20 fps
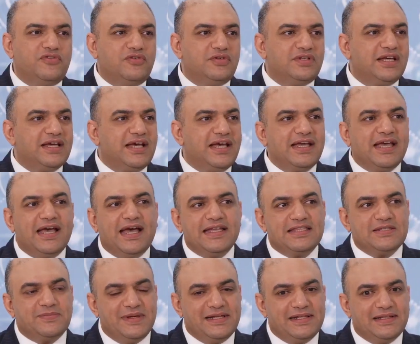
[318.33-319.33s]
von
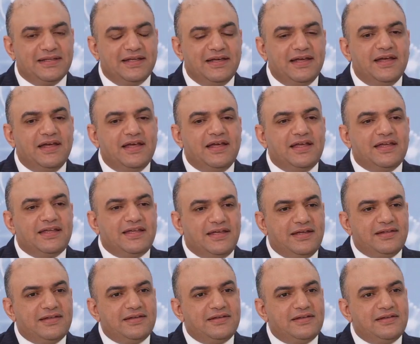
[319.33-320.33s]
Krankheitsbild.
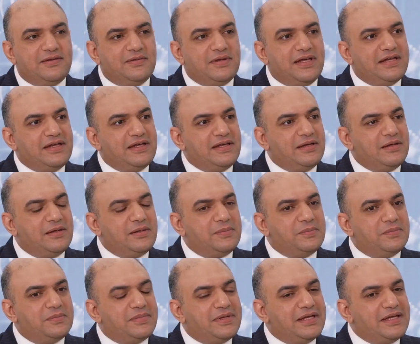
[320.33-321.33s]
Jede
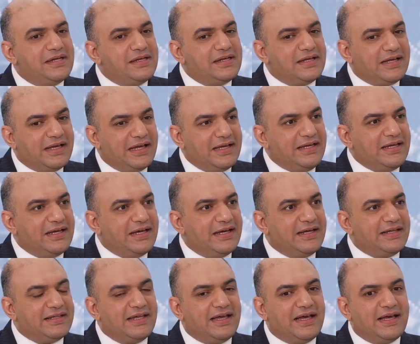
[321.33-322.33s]
äh, äh,
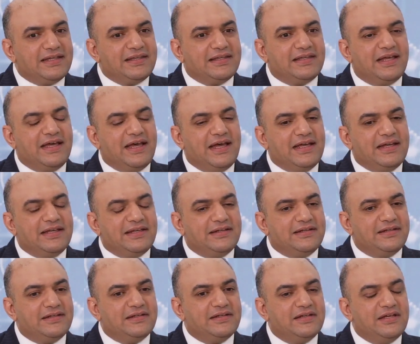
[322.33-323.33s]
Krankheit hat
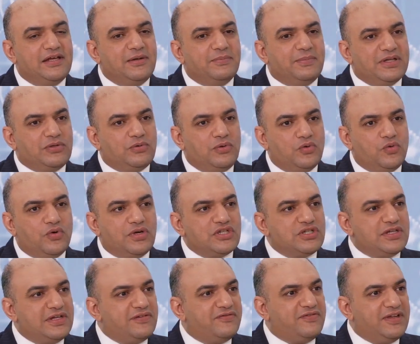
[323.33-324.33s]
eine
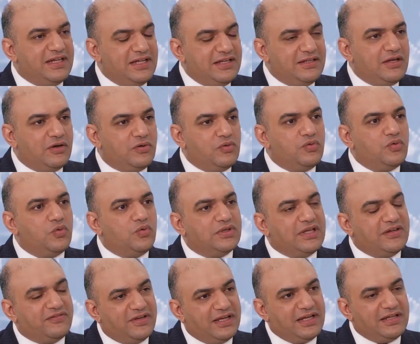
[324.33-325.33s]
pathologische Veränderung
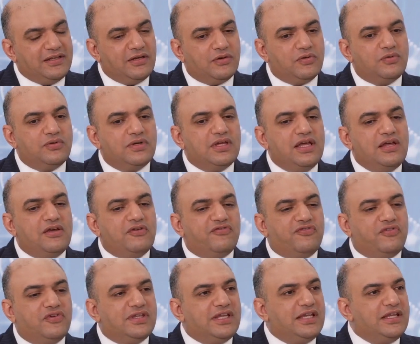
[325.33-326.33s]
oder Veränderung
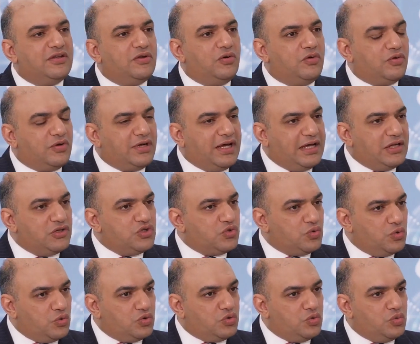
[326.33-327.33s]
von der
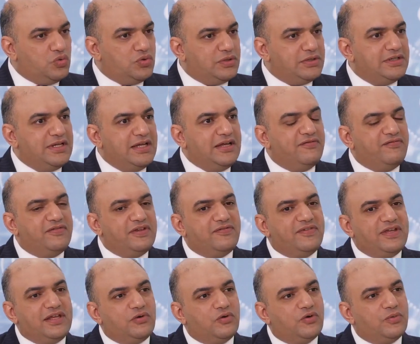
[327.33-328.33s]
Organstruktur. Wenn
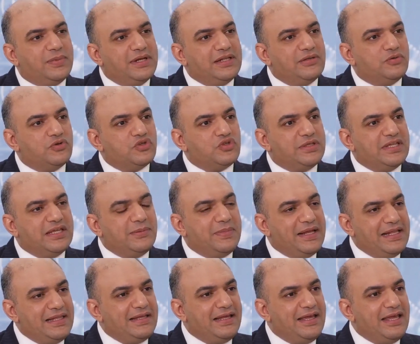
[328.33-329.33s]
wir nochmal durch die
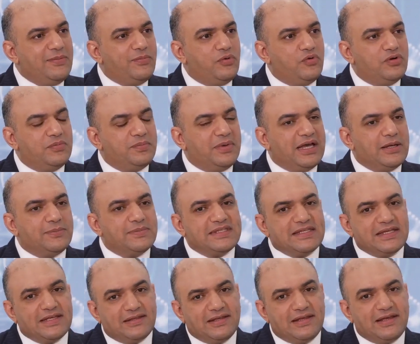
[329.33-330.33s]
Bildgebung beim
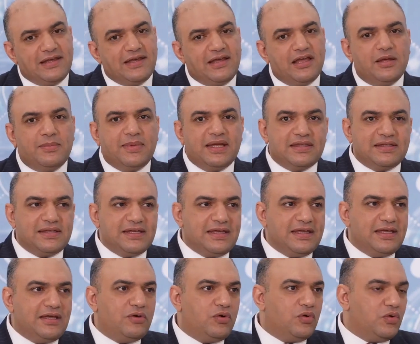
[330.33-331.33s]
CT,
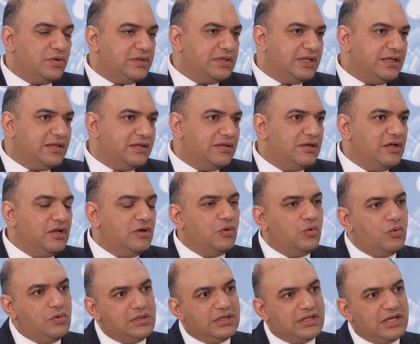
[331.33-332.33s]
MRT, Röntgen,
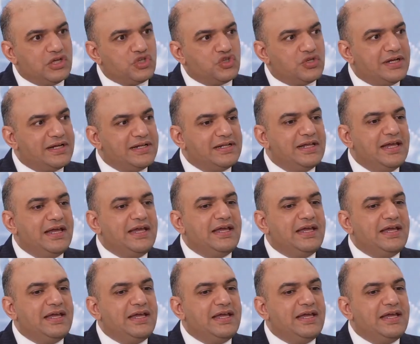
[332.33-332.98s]
Ultraschall,